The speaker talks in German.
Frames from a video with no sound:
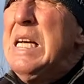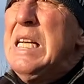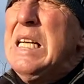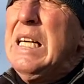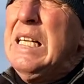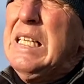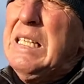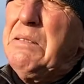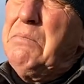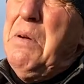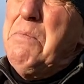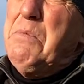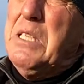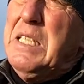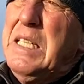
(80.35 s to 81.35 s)
äh, wenn
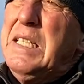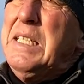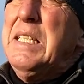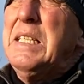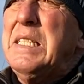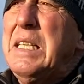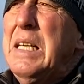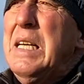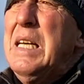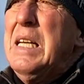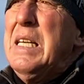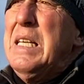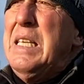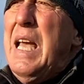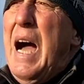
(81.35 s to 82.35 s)
man dieses
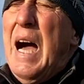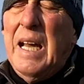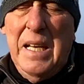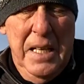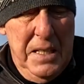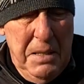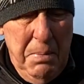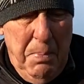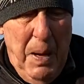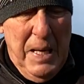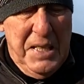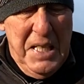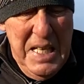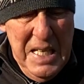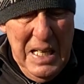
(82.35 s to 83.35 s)
Jahre jetzt
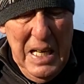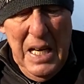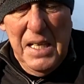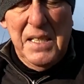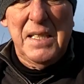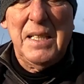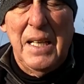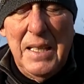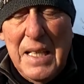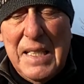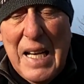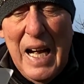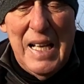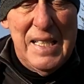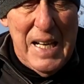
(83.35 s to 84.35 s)
passieren lassen, dann ist
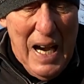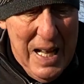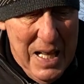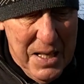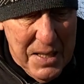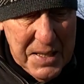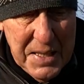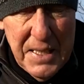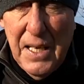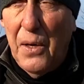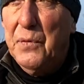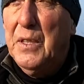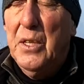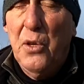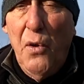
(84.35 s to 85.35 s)
er als allererstes auf
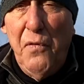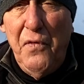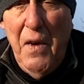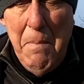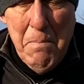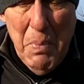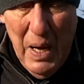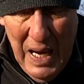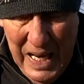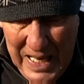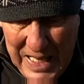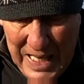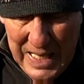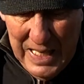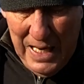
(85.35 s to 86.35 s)
den November
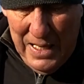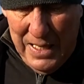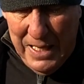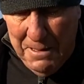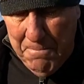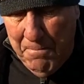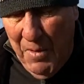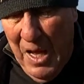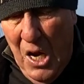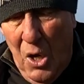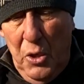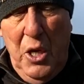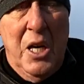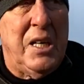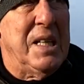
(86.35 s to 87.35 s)
eingegangen
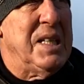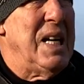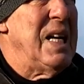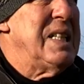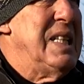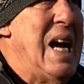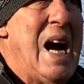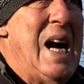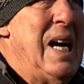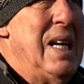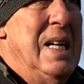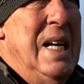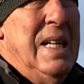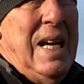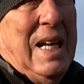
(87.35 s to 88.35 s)
und hat gesagt, ja,
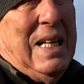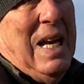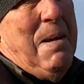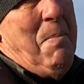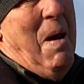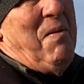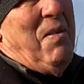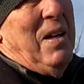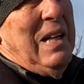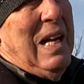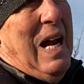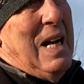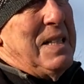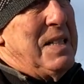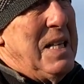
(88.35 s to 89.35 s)
der Klimawandel
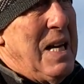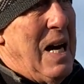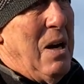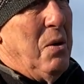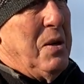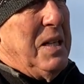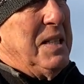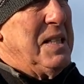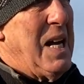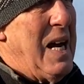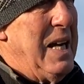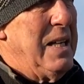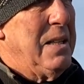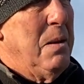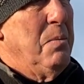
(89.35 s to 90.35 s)
hat sich ja auch
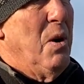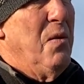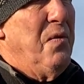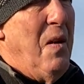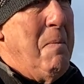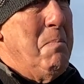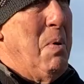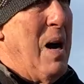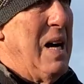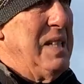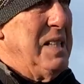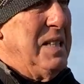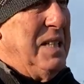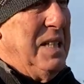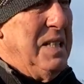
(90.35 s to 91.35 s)
gezeigt im November, als
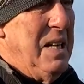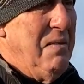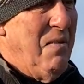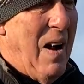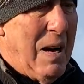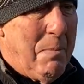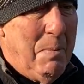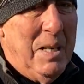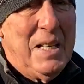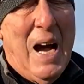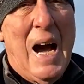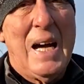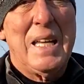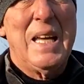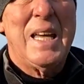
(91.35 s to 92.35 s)
es diese warmen
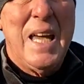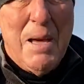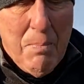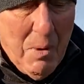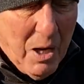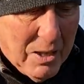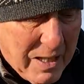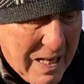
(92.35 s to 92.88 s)
Tage gegeben hat.